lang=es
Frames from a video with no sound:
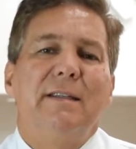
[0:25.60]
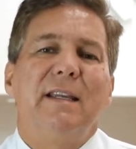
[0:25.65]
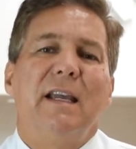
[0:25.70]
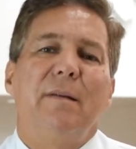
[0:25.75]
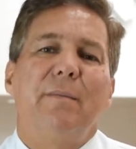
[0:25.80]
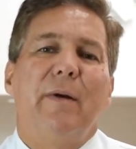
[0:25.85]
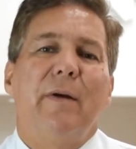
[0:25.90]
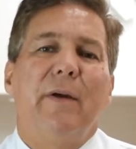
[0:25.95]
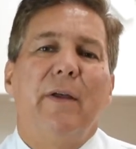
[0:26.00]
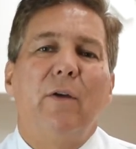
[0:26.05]

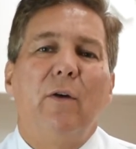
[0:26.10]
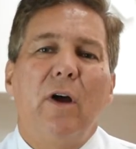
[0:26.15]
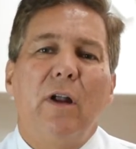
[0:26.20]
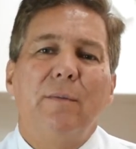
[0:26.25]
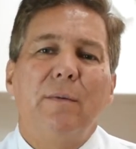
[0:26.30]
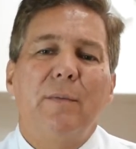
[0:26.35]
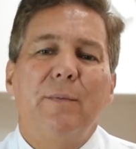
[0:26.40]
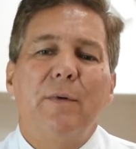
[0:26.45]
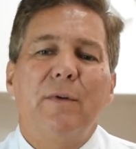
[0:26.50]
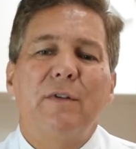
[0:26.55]
Si el bebé
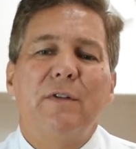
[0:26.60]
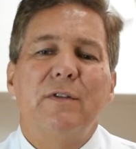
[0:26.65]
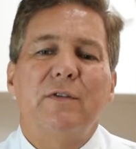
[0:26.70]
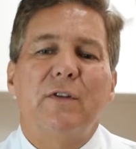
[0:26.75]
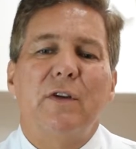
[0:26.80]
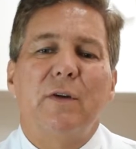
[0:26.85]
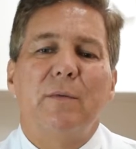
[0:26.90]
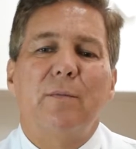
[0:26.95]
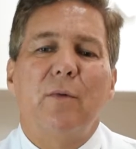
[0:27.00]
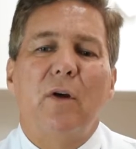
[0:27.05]
duerme en
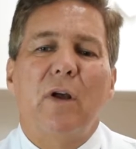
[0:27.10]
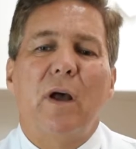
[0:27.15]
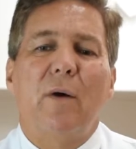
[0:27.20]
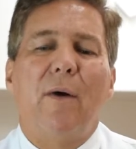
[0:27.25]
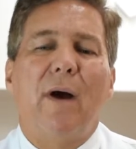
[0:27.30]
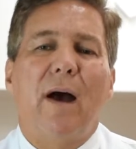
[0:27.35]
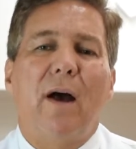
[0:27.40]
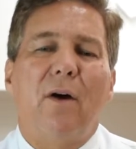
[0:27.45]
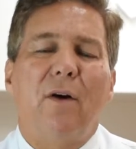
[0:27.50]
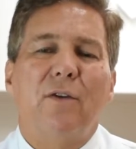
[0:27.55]
posición
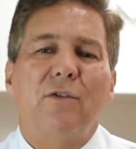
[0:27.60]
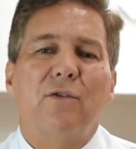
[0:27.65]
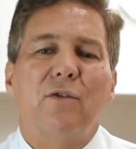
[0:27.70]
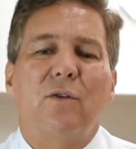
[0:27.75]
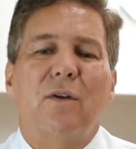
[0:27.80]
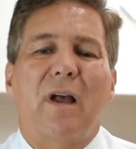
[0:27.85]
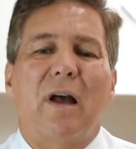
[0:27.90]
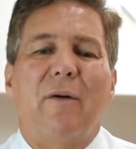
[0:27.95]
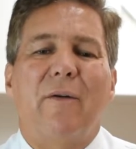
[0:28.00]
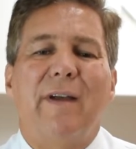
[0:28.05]
boca abajo,
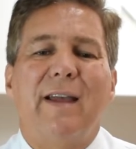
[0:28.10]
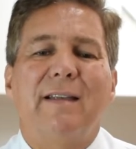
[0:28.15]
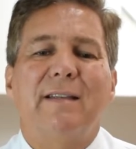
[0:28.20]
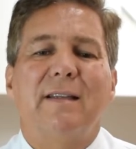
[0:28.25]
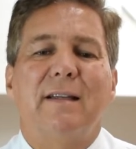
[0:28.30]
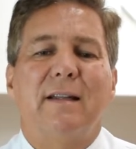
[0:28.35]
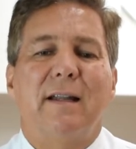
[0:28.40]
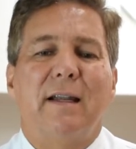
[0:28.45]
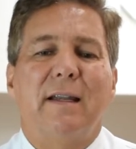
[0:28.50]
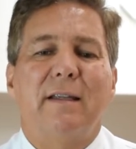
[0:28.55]
su cabeza,